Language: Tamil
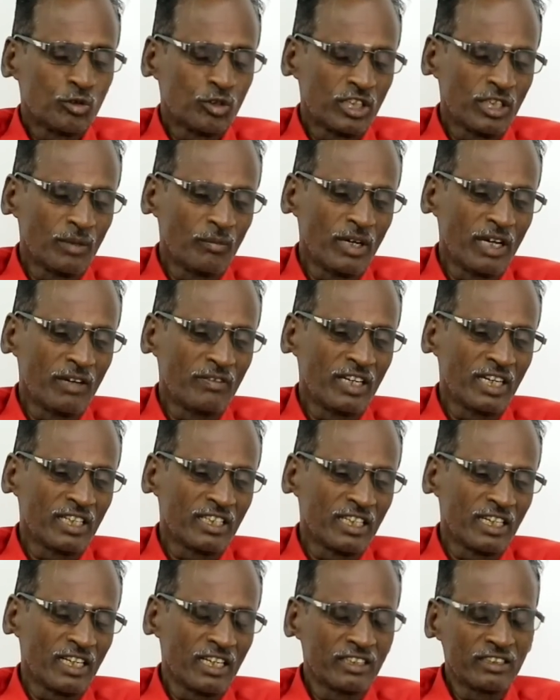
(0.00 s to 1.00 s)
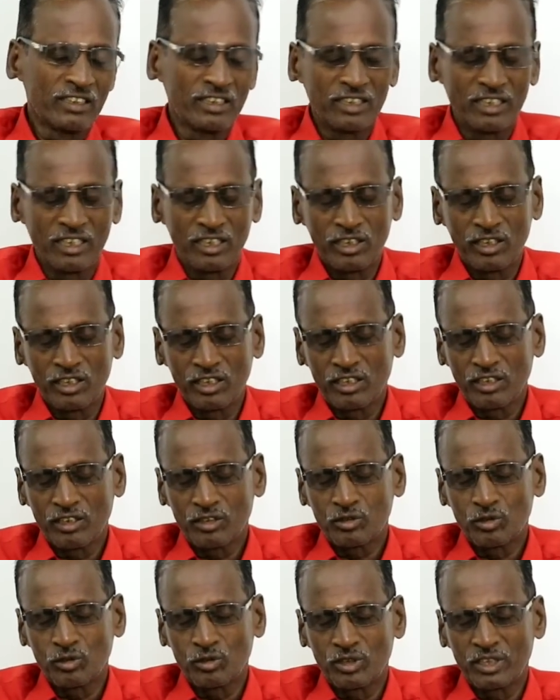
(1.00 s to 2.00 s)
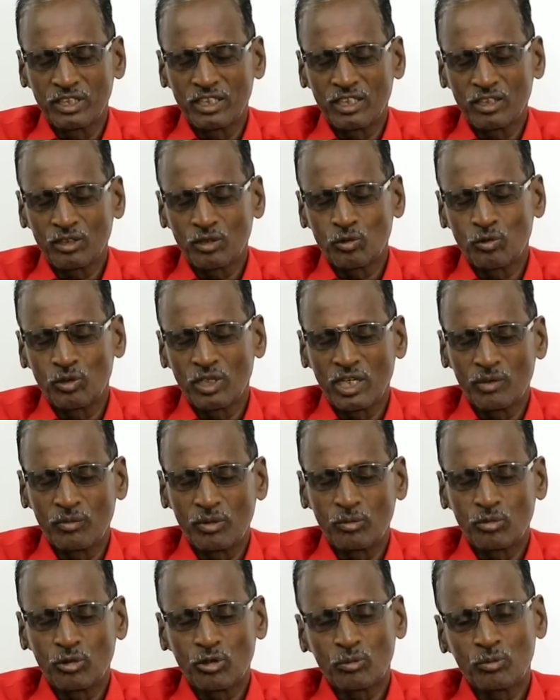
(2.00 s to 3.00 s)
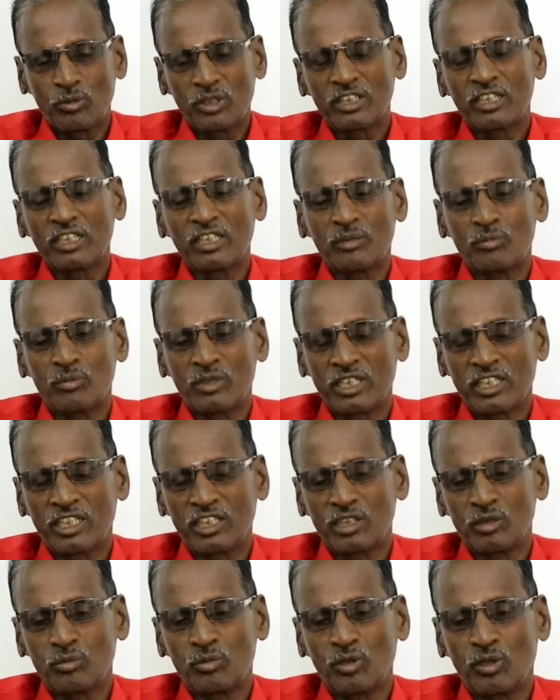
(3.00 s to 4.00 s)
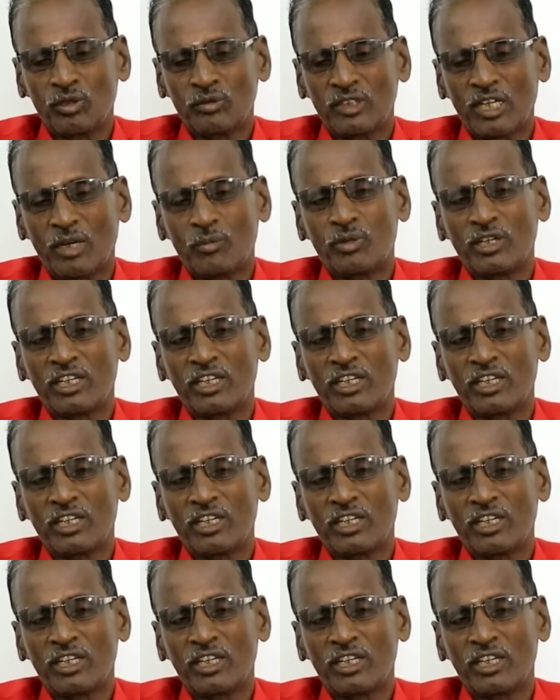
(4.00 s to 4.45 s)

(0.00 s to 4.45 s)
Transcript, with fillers: சுத்தமாகவே அதை இழந்து இன்னும் இருக்கிற சொத்தும் இழக்கக்கூடிய அமைப்பு வரும்போது தான் நிம்மதி கெட்டு போயிடும்